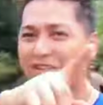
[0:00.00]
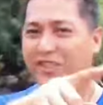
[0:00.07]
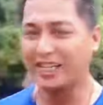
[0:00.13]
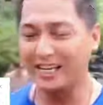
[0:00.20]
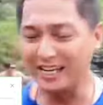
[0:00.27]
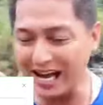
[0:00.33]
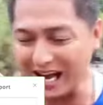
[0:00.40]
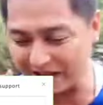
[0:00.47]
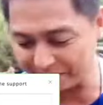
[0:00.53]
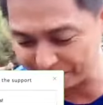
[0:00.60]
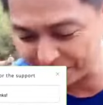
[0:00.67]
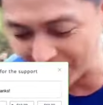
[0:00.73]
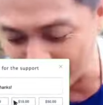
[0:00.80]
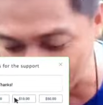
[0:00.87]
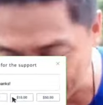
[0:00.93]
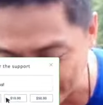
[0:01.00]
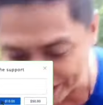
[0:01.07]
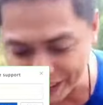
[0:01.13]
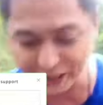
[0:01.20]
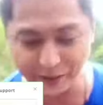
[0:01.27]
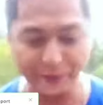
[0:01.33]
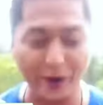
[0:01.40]
G-Live. Yup,
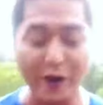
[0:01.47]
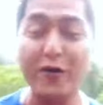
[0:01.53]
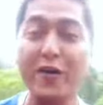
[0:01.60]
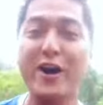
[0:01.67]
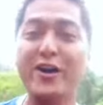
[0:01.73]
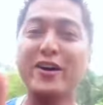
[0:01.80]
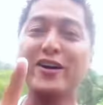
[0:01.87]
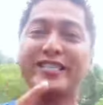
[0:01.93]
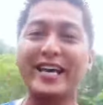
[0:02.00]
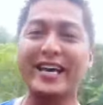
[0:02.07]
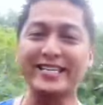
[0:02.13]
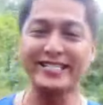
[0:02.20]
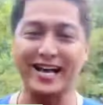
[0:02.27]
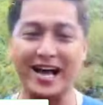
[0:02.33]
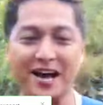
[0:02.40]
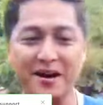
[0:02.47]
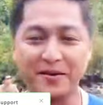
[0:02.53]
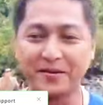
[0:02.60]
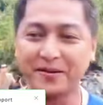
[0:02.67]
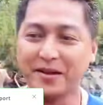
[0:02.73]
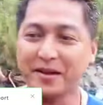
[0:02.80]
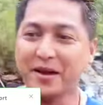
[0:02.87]
nandito po ako ngayon sa isang
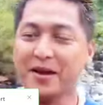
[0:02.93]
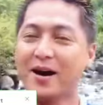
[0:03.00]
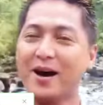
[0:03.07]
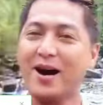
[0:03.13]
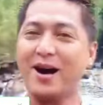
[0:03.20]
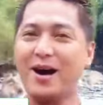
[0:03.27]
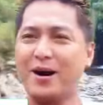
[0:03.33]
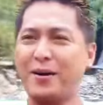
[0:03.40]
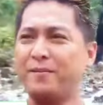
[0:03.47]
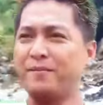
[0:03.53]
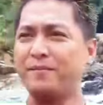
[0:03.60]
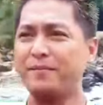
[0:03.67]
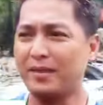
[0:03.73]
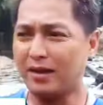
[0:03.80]
um,